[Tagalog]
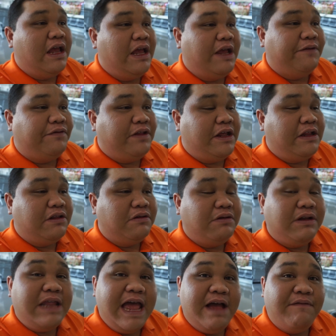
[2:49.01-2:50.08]
if they
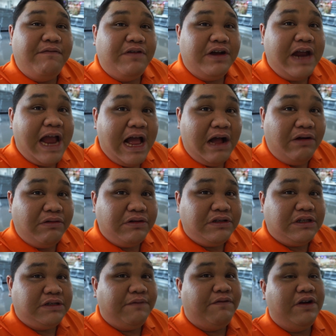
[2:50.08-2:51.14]
don't have
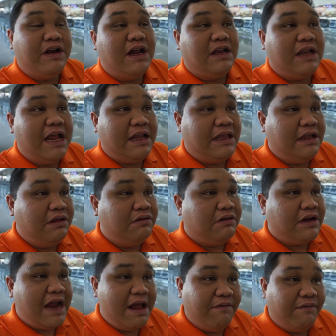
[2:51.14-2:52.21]
grounds for not letting you
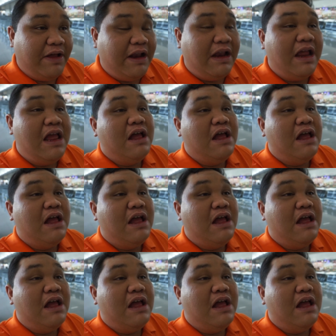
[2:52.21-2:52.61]
travel,